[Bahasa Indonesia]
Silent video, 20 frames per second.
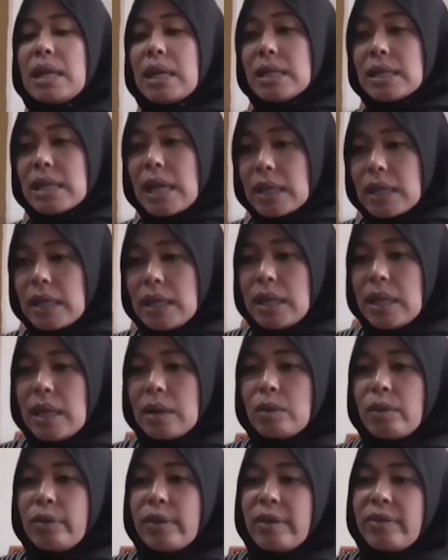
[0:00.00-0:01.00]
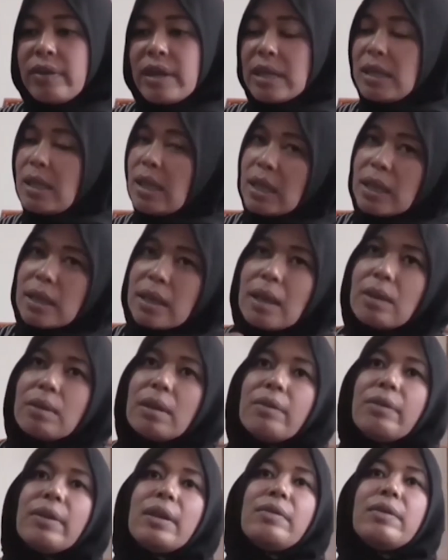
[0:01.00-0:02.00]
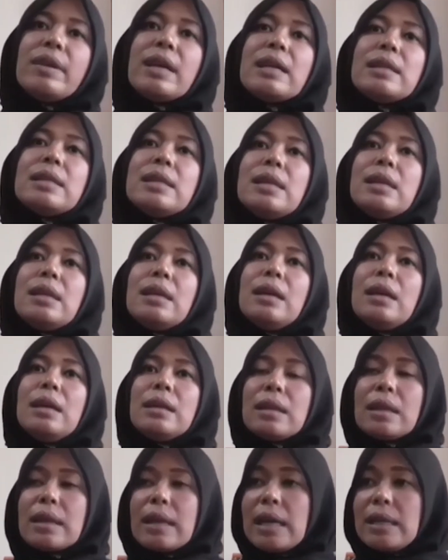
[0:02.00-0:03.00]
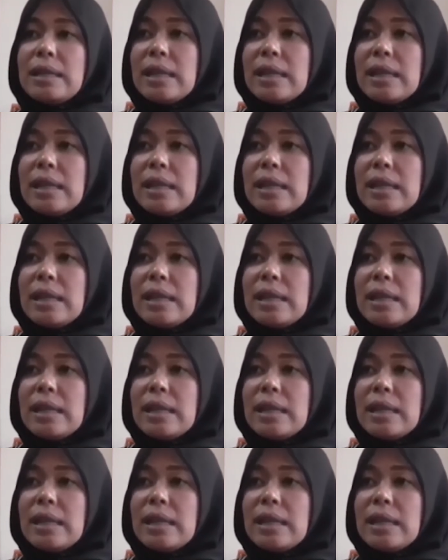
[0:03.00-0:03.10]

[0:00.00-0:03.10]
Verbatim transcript: Dalam kasusnya dihadapi oleh Albert Pati saat ini, pihak